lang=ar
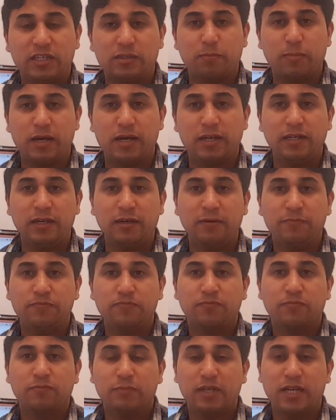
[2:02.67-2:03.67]
اسبانيا
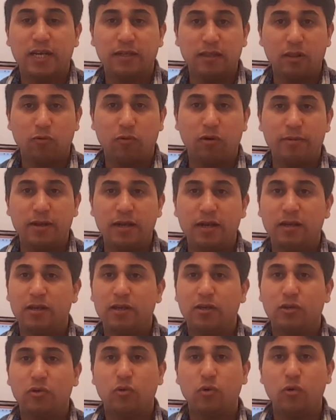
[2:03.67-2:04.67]
من هذا الوباء
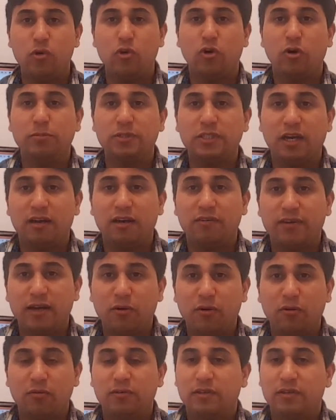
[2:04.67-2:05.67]
كلهم
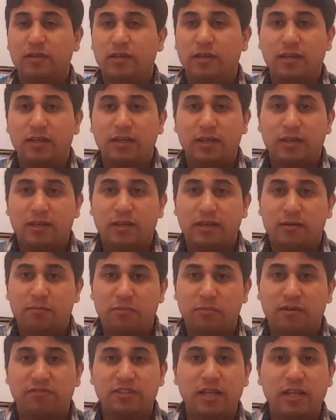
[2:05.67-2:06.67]
تعافوا
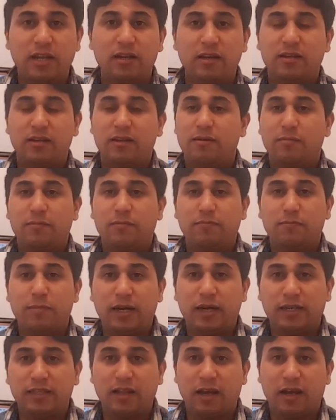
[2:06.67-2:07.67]
بفضل
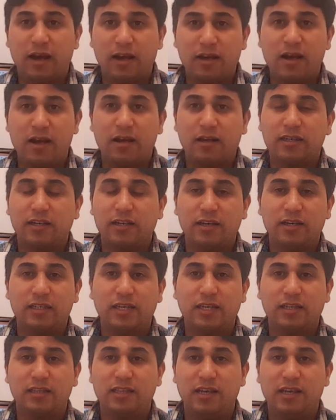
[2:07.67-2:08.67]
بعض العقاقير اللي
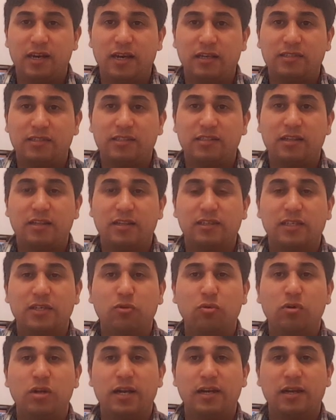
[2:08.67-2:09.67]
كيدعي هذا السيد هذا
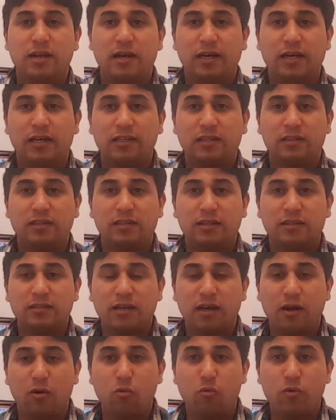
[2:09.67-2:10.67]
كيقول انها
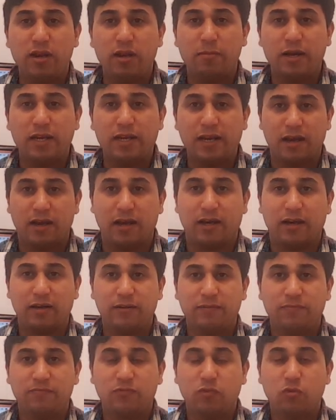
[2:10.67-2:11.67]
كتقوي المناعه
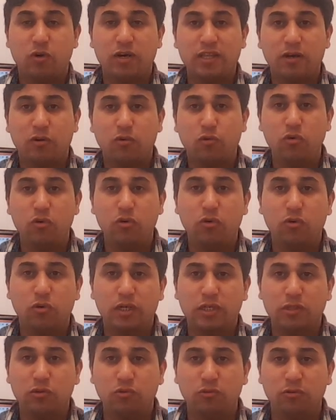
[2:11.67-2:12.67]
وهذا كله
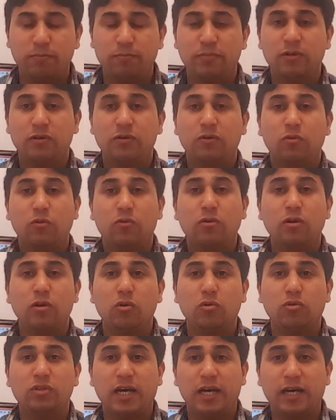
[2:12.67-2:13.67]
كذوب
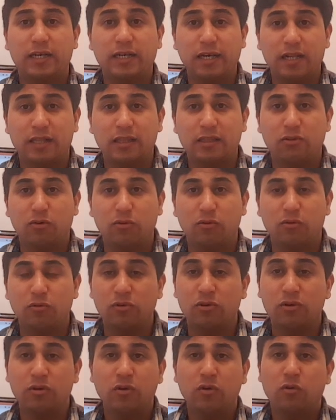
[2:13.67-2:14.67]
وكله ضحك على
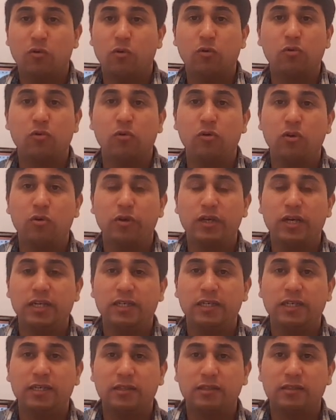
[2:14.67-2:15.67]
الدقون وكله
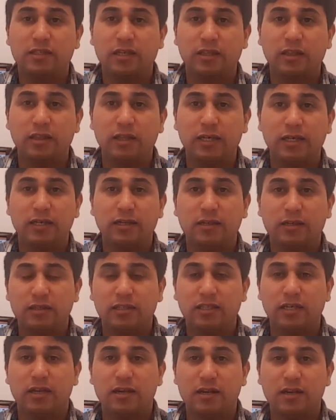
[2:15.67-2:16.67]
يعني تضليل
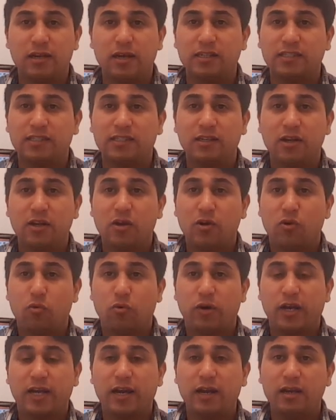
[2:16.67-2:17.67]
ديال الناس
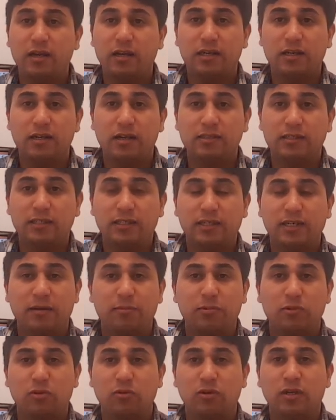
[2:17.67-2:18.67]
وكيخلي الناس يعني
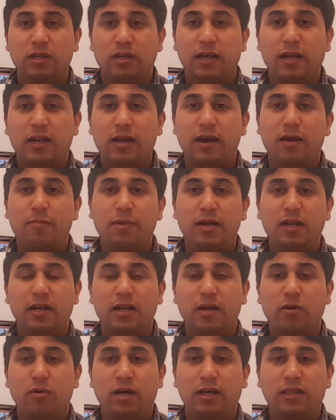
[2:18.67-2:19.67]
ربطوا الامل
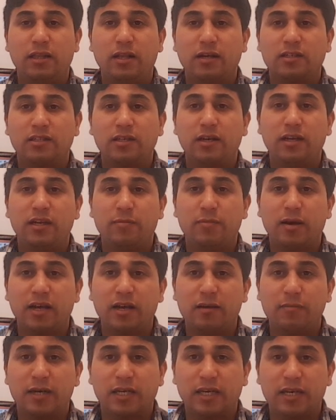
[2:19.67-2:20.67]
على واحد الحاجه اللي
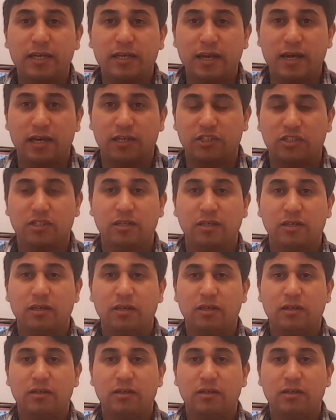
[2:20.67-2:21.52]
باقا ما كيناش